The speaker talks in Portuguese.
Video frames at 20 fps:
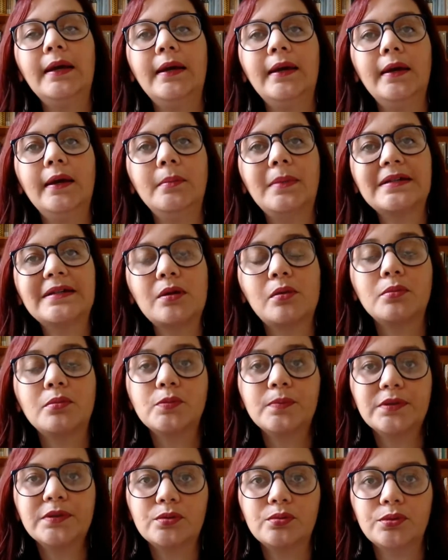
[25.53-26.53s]
É, mas
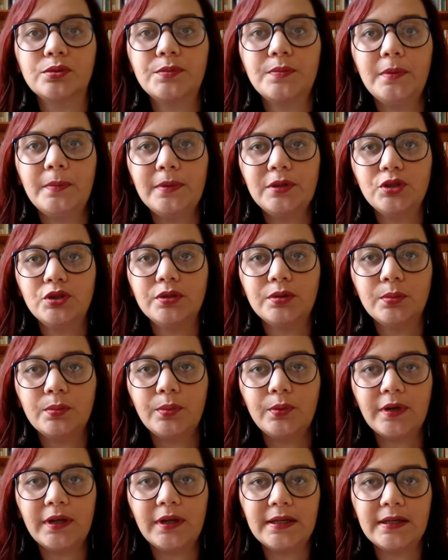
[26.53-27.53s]
algumas pessoas me pediram
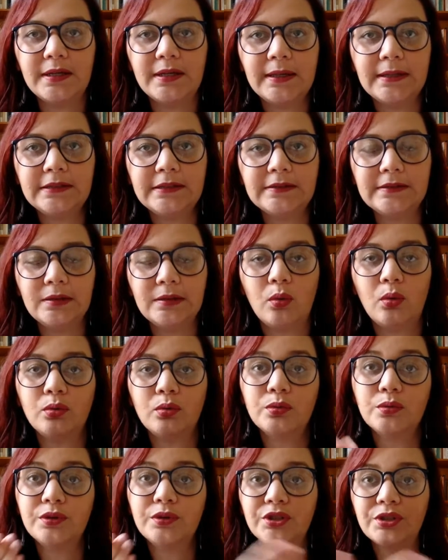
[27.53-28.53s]
porque esse
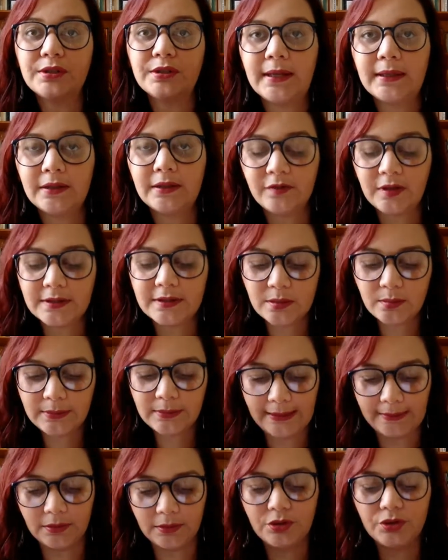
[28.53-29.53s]
conto está na versão
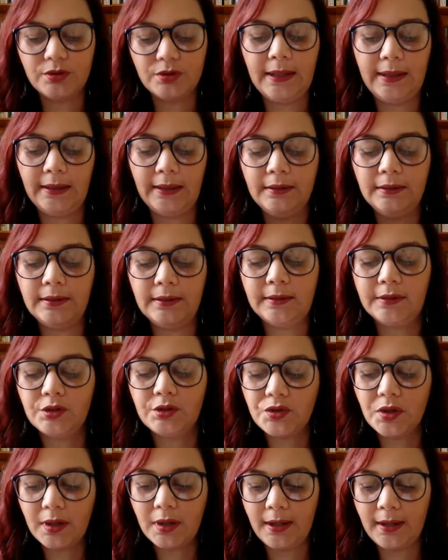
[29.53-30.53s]
delas, tá? Nada
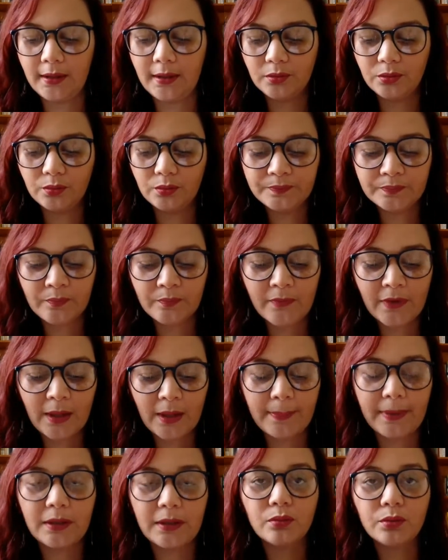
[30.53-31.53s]
de errado.
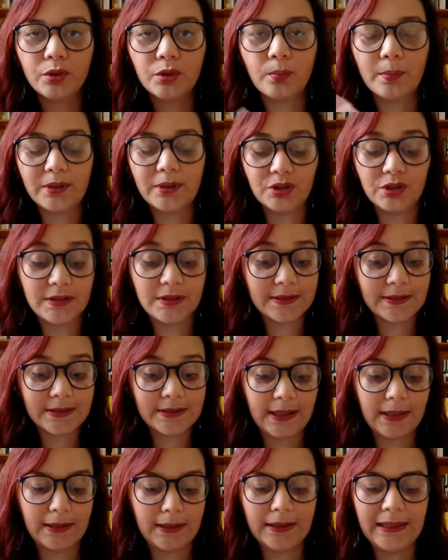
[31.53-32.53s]
Pelo que eu
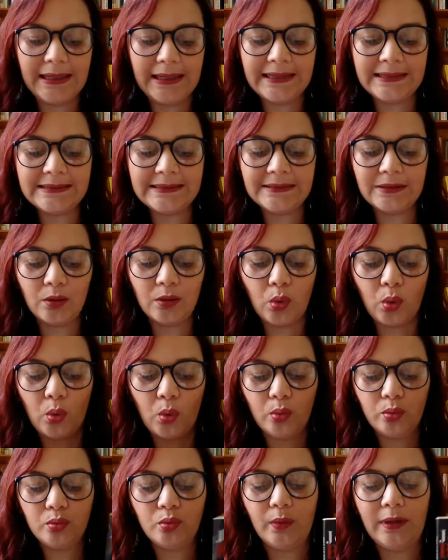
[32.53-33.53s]
pesquisei, esse
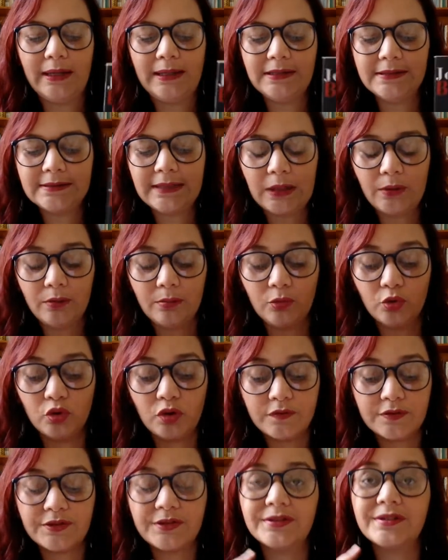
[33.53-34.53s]
conto ele saiu em
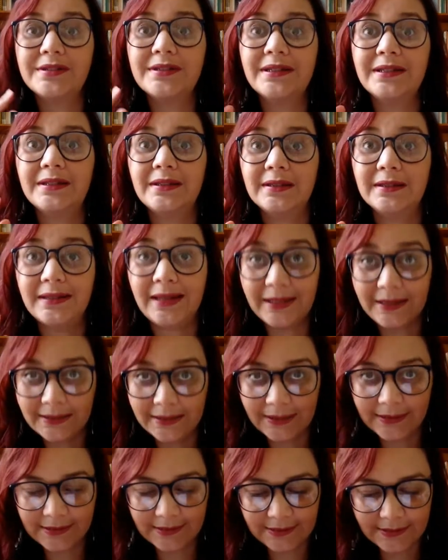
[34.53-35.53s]

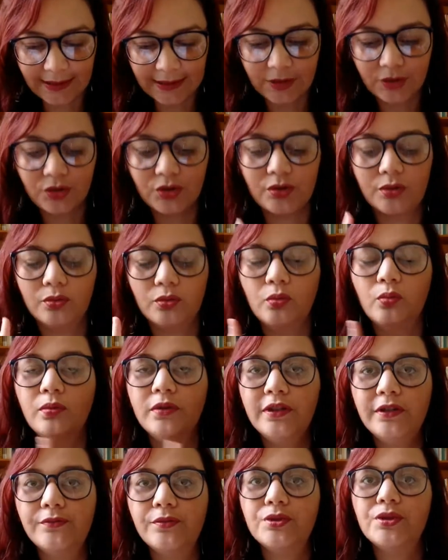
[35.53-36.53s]
1936 num
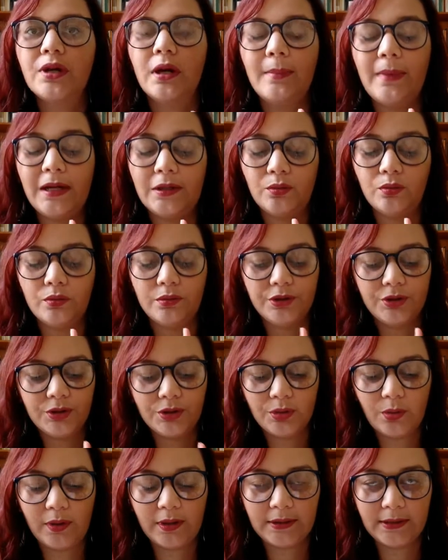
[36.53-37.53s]
livro chamado
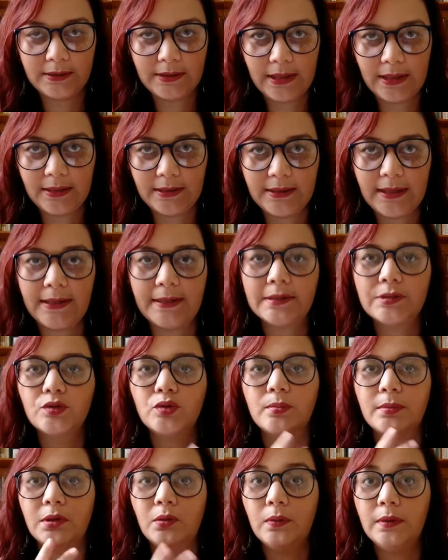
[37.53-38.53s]
História da
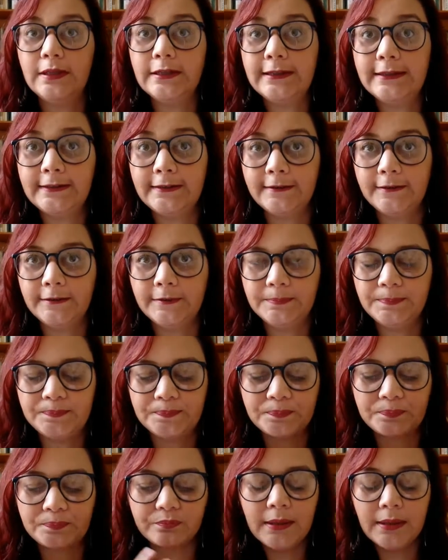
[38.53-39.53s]
Eternidade, numa coletânea.
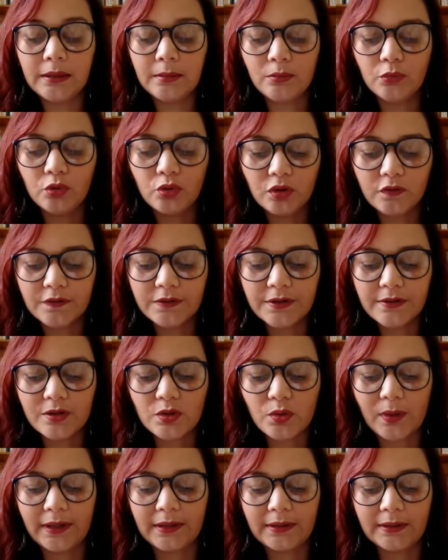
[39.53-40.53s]
Em
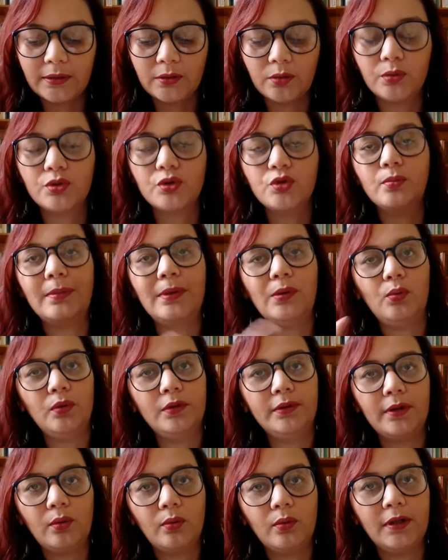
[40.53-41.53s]
1942, numa
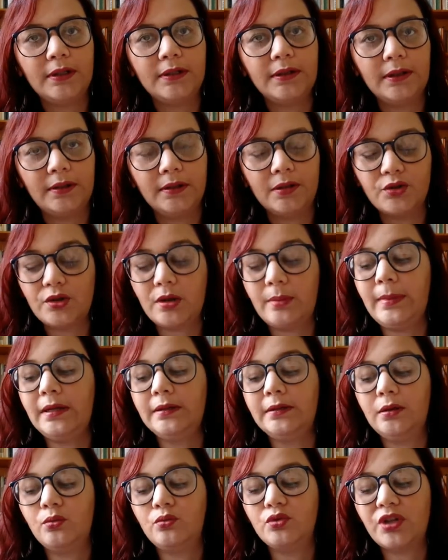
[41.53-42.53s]
outra coletânea
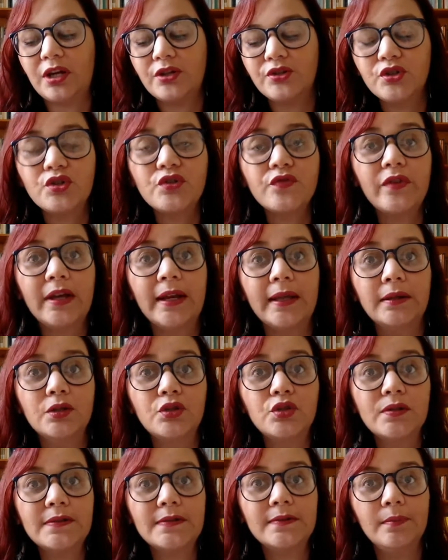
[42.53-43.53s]
chamada Os Jardins de
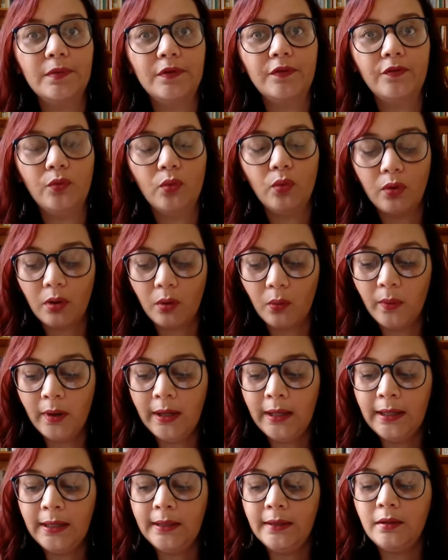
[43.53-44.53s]
Veredas que se bifurcam,
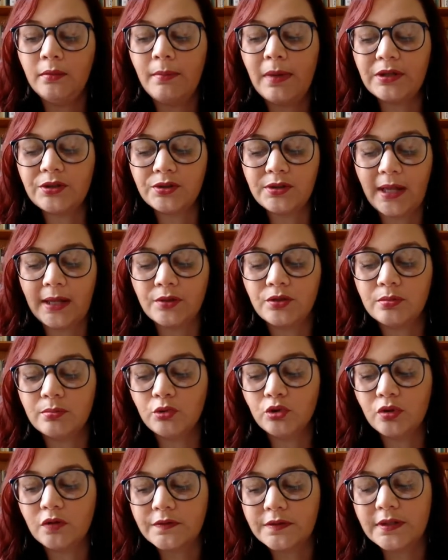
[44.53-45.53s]
e mais tarde, em
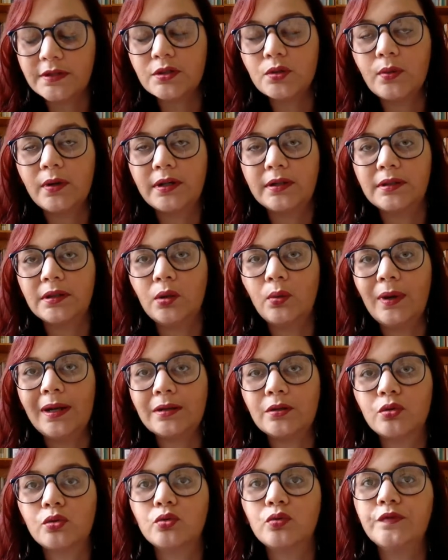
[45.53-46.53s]

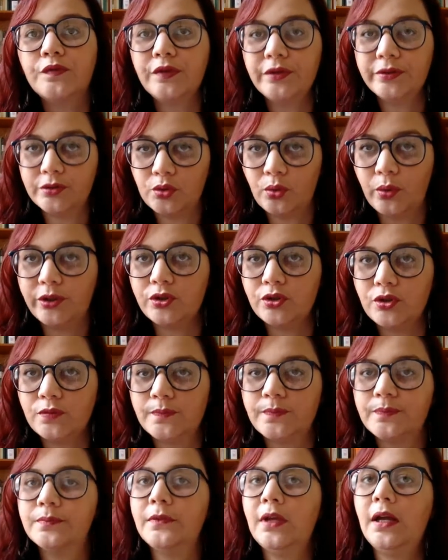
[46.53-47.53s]
1944, no
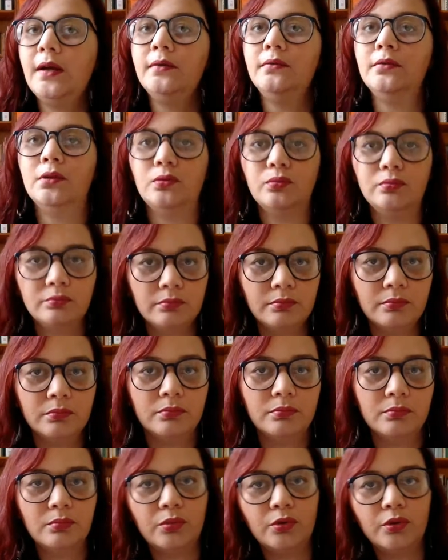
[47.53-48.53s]
Ficções, tá? Então,
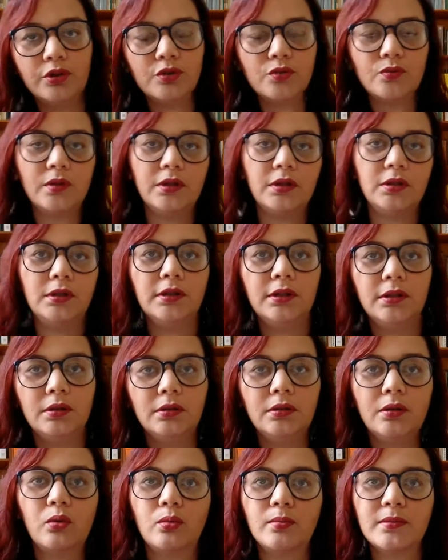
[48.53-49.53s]
por isso aí
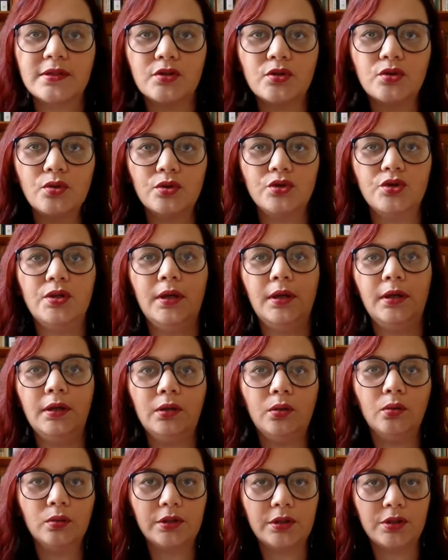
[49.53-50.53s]
que em algumas edições
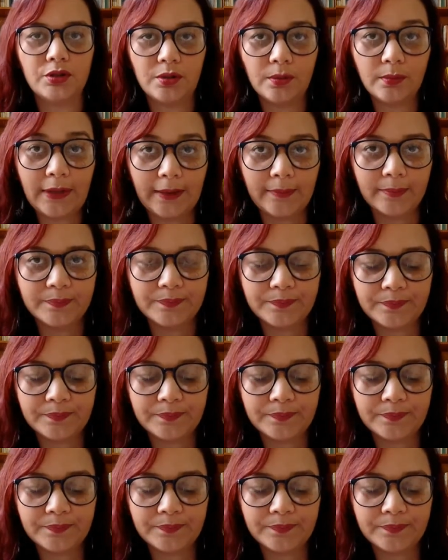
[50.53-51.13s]
tem, em outras não tem.